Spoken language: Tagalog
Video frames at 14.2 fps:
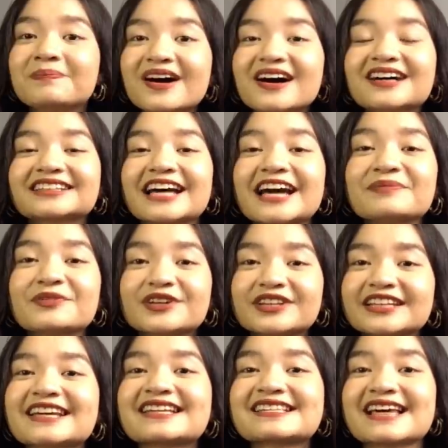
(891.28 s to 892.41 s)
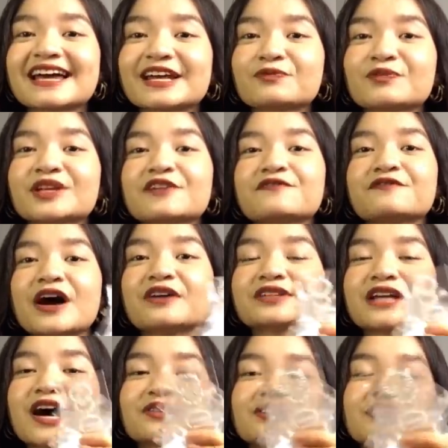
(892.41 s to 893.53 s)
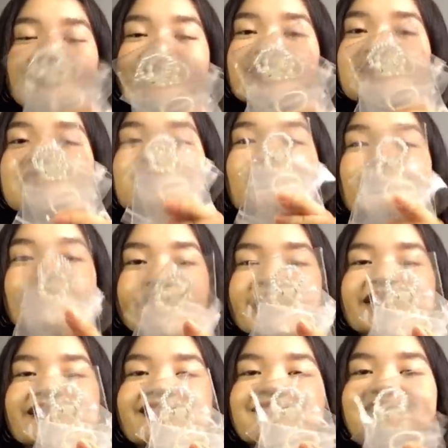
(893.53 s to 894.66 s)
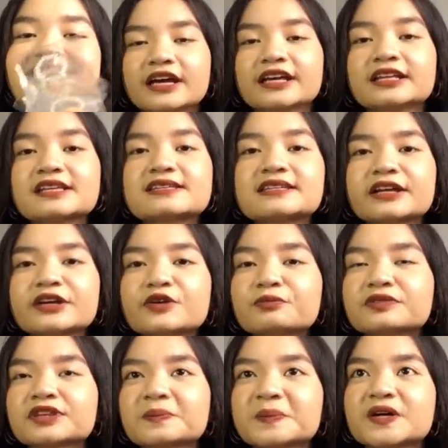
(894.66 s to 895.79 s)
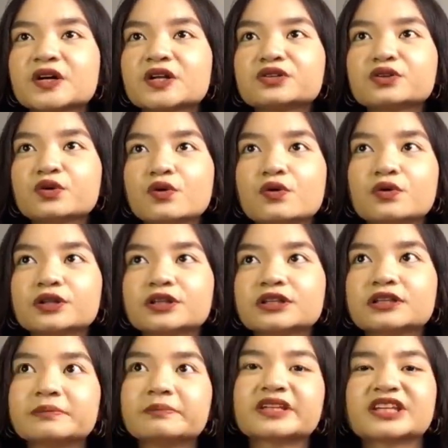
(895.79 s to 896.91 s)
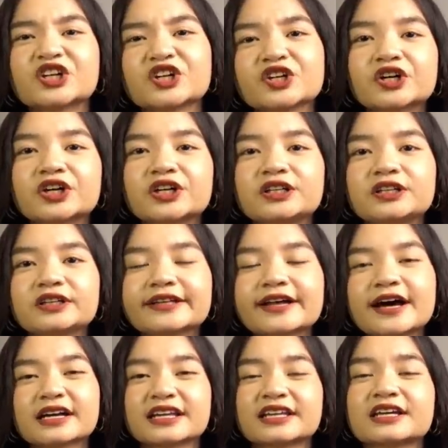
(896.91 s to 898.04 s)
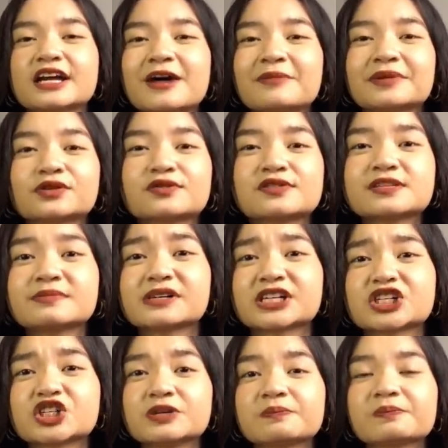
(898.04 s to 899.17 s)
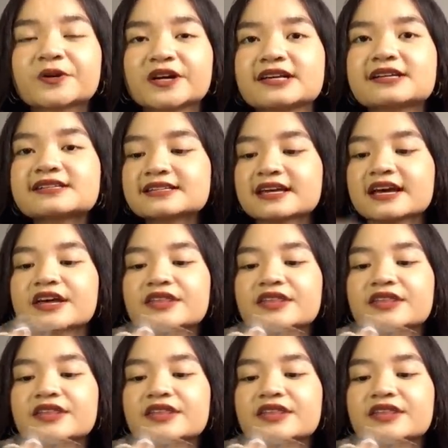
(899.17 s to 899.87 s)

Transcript: But I'm really excited when I found out these rings. Hindi sila yung typical gold material na ginagamit dun sa mga cheap rings.